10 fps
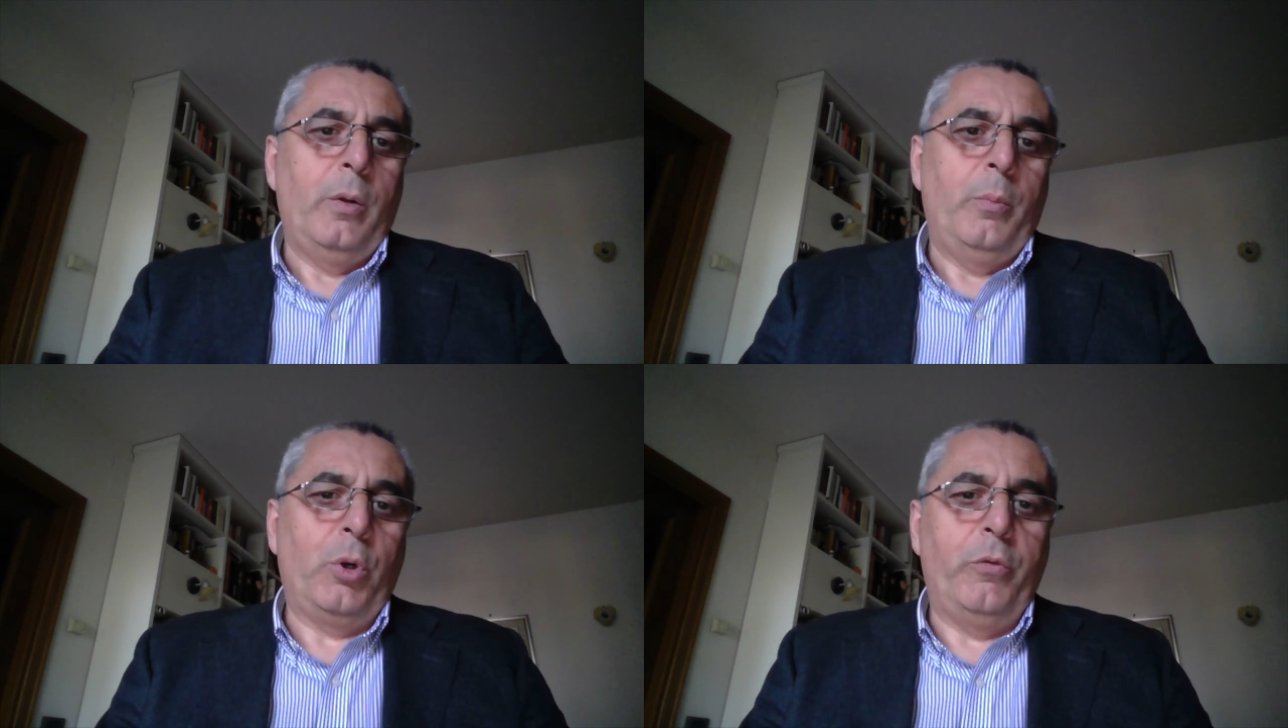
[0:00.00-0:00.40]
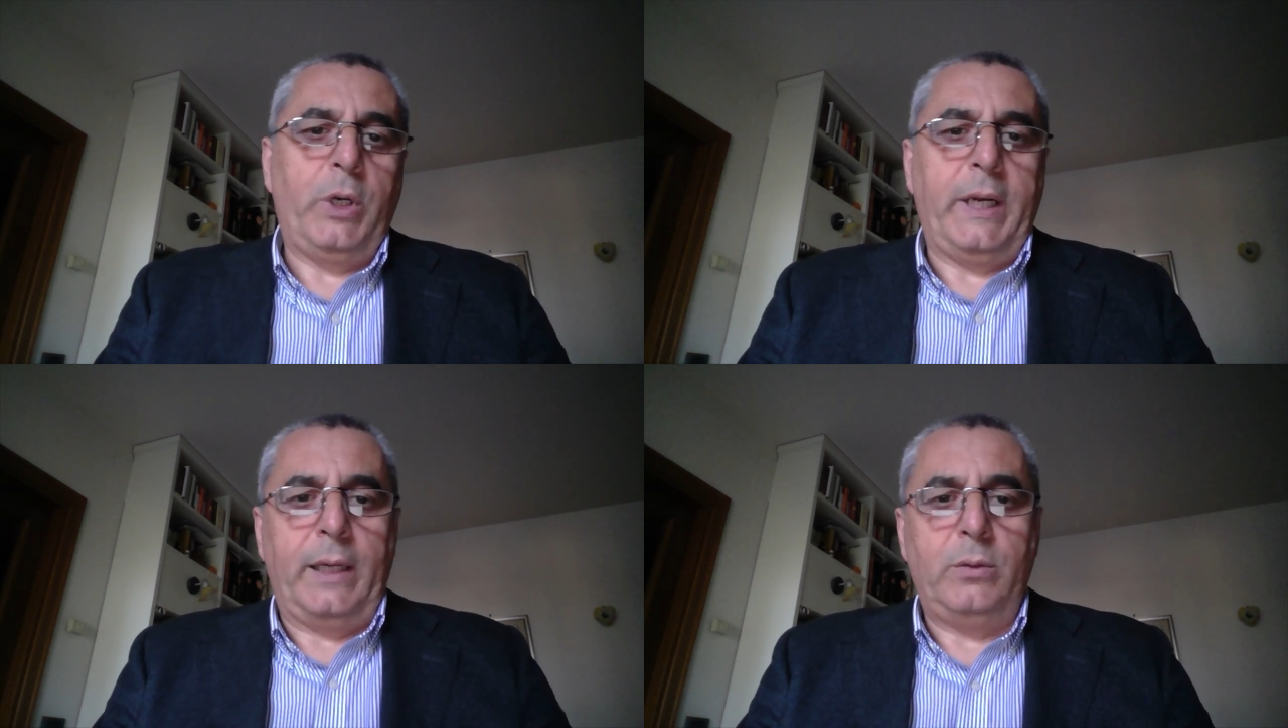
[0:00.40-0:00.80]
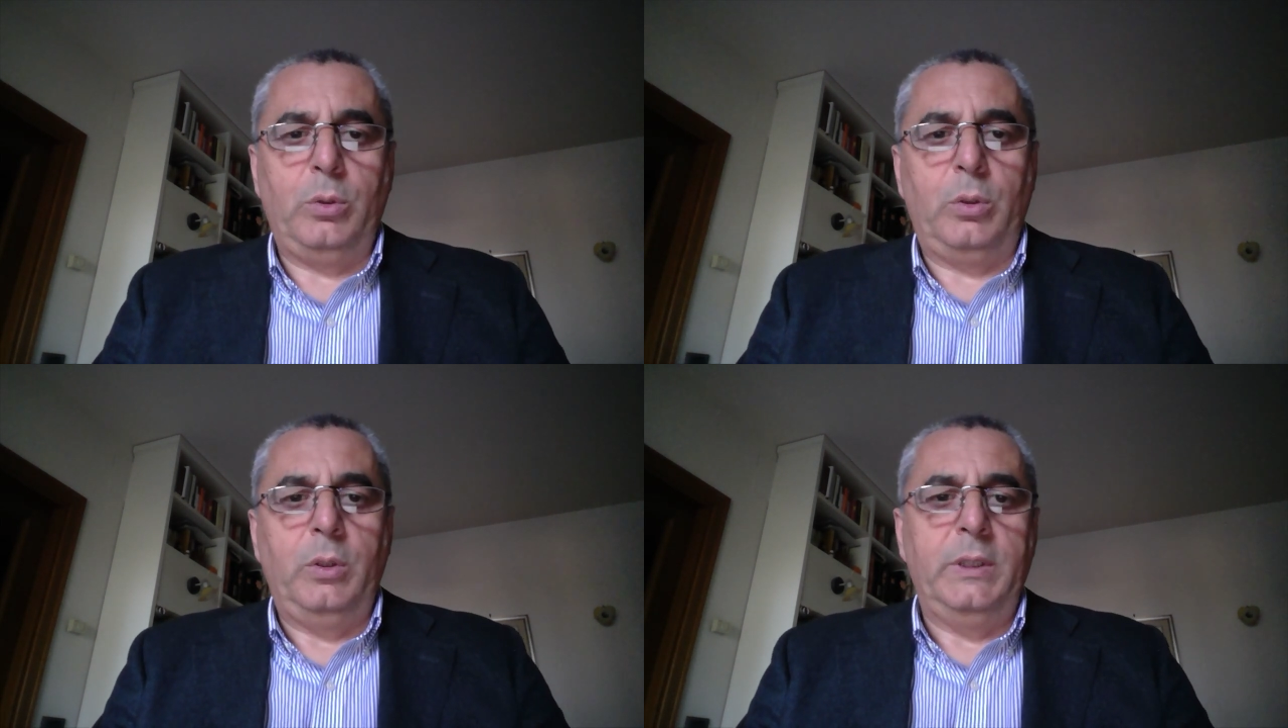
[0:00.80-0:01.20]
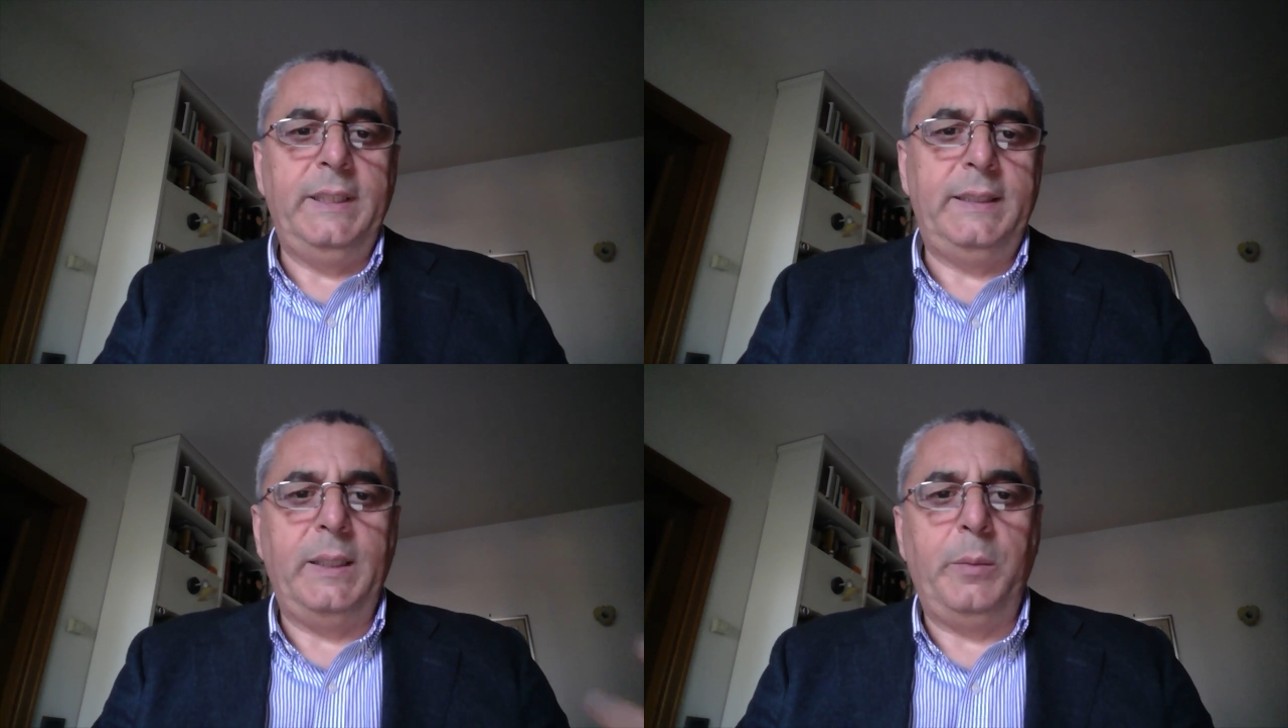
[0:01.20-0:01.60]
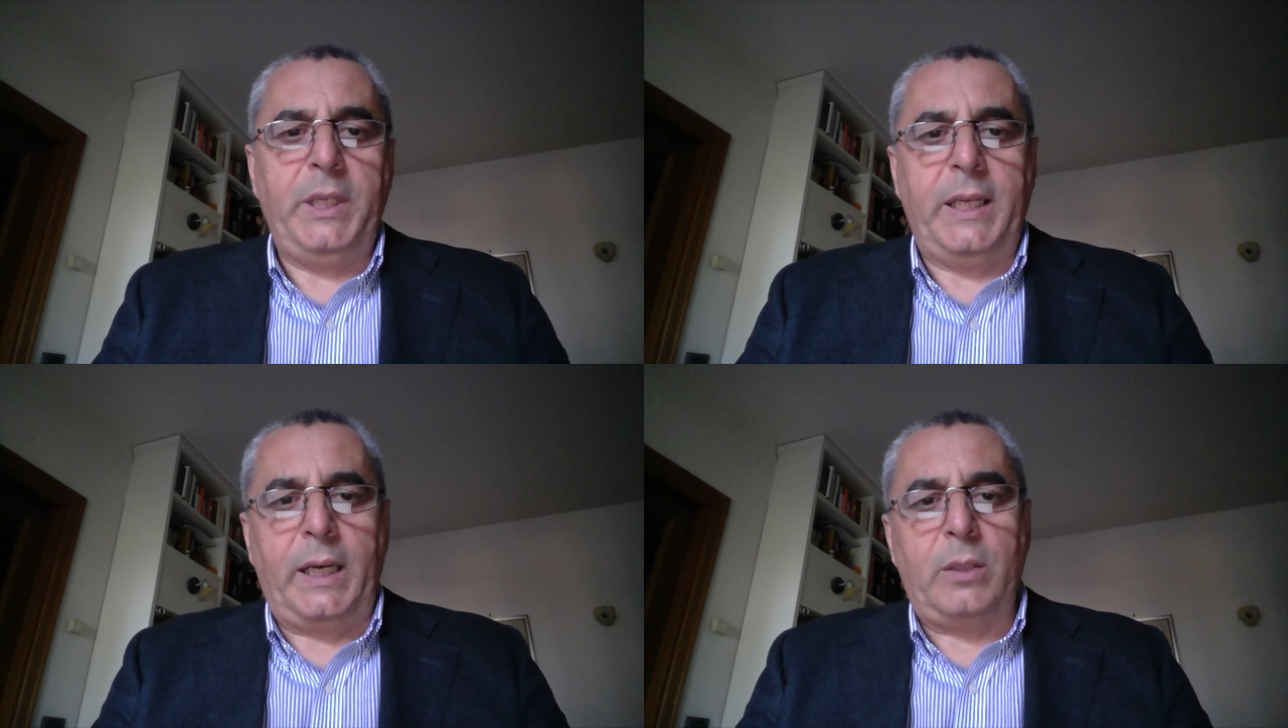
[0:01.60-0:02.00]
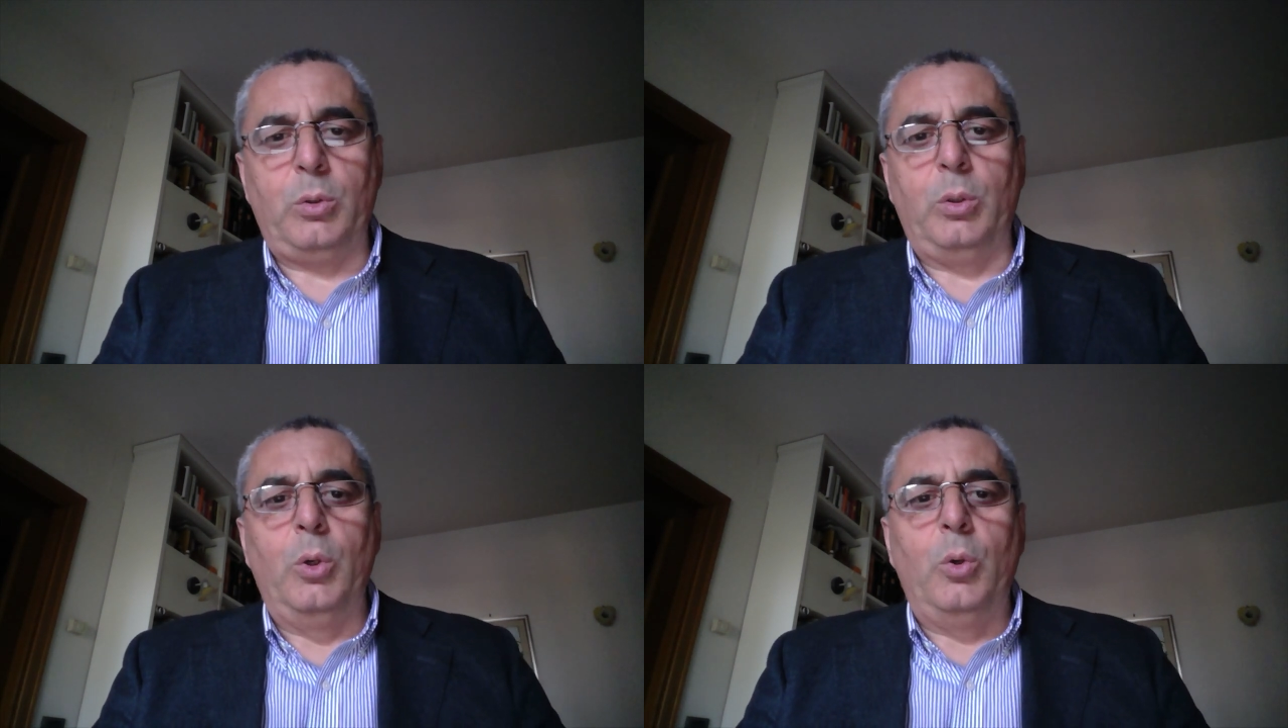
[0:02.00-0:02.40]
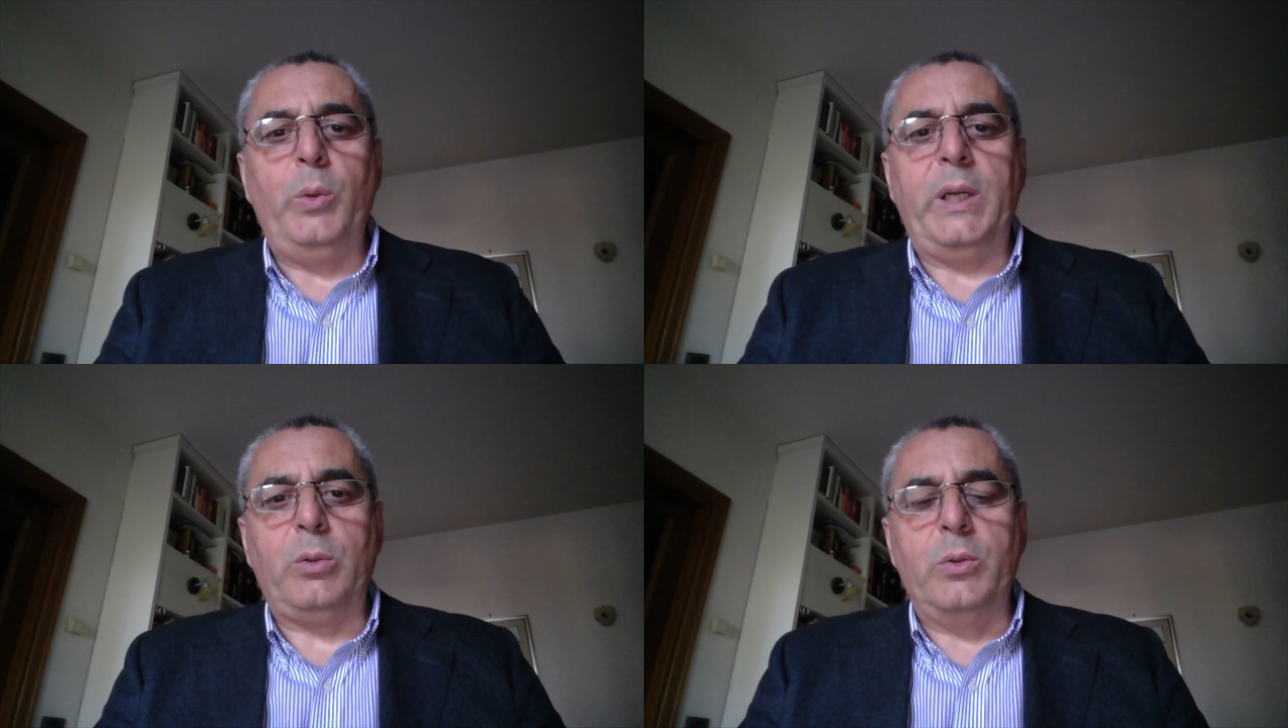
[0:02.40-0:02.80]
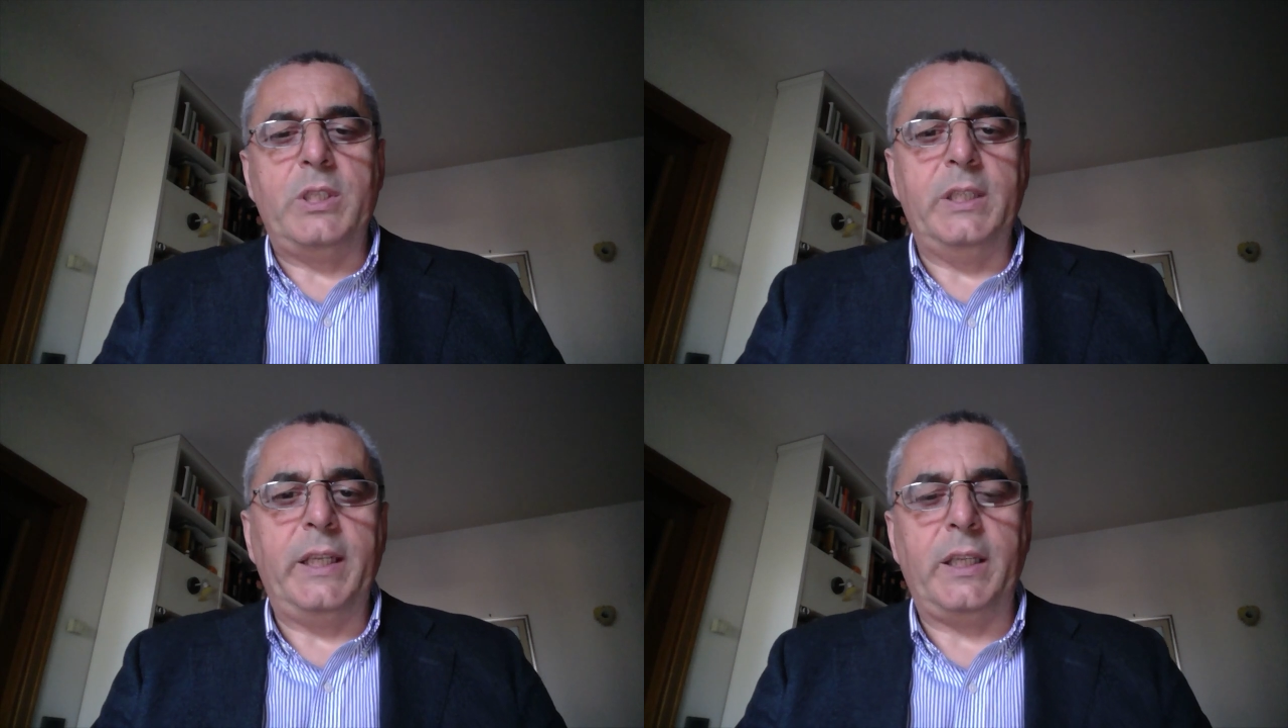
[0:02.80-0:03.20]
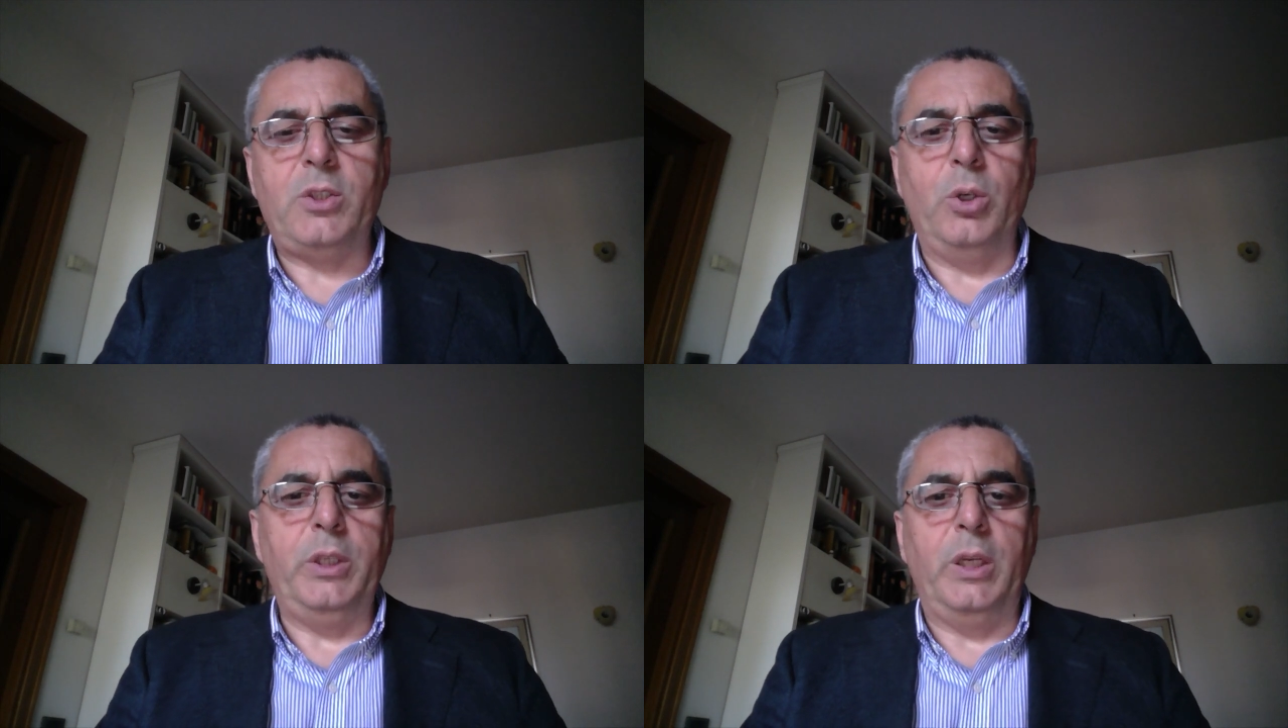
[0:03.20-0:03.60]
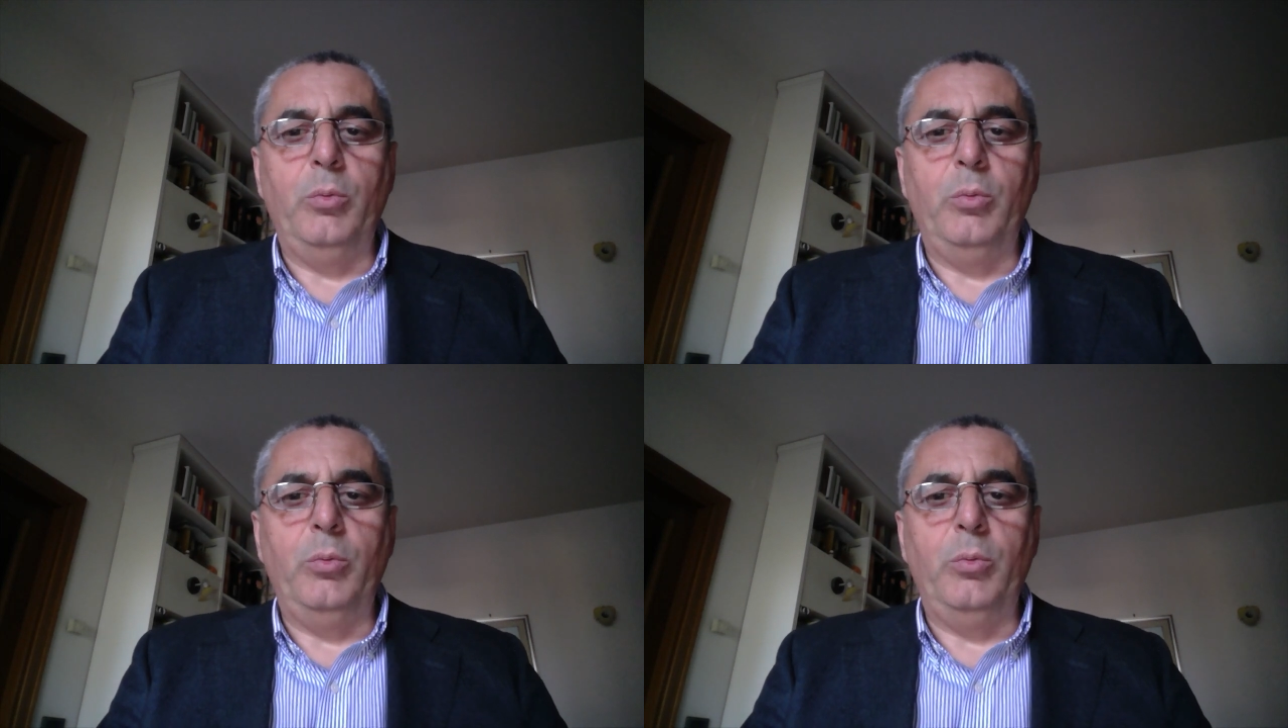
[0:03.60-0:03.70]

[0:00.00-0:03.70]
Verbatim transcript: provocato, determinato una considerazione